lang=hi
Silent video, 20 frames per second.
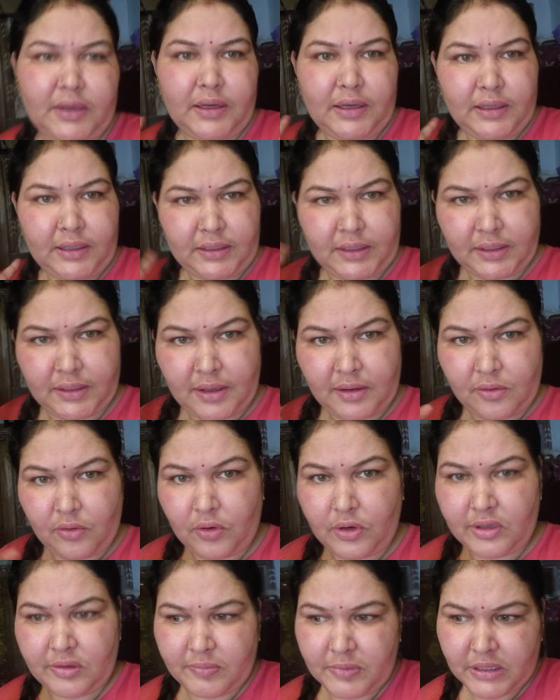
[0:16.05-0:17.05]
रितिका
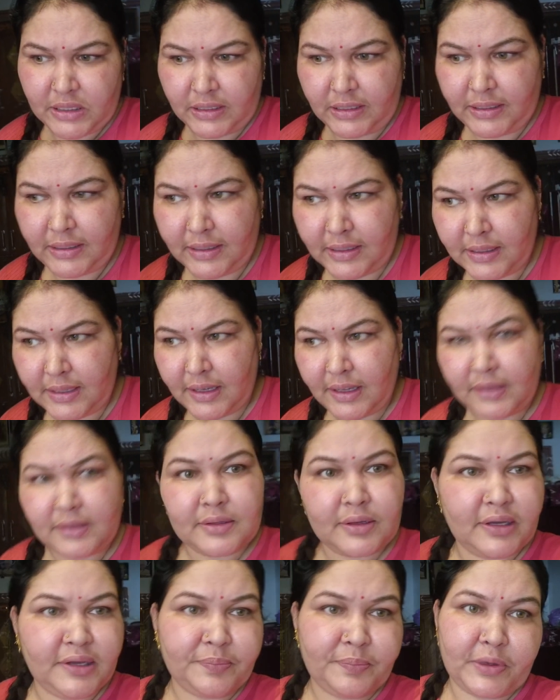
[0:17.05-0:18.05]
कॉलेज में चली गई है
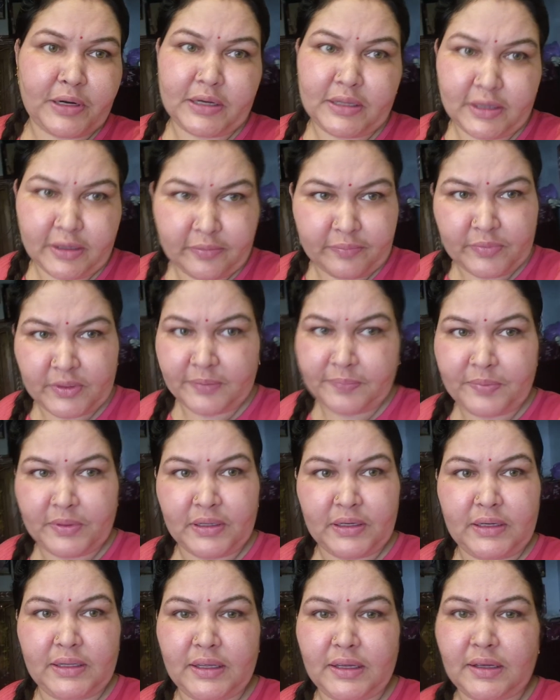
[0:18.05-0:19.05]
चाय पानी हमने पी
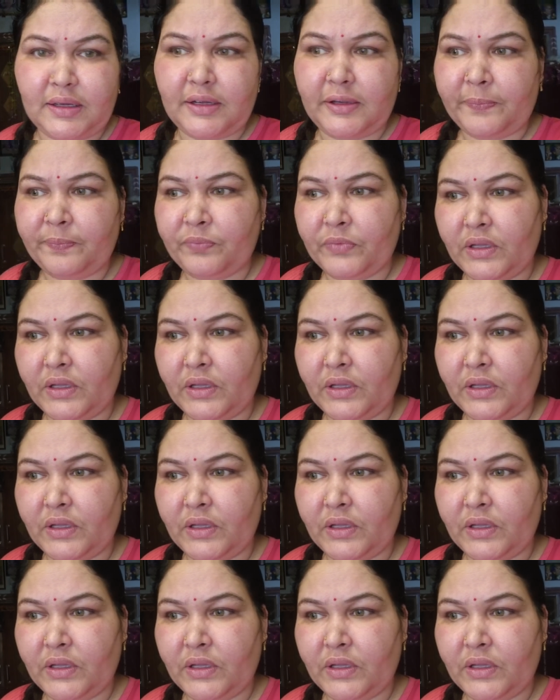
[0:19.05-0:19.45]
लिया है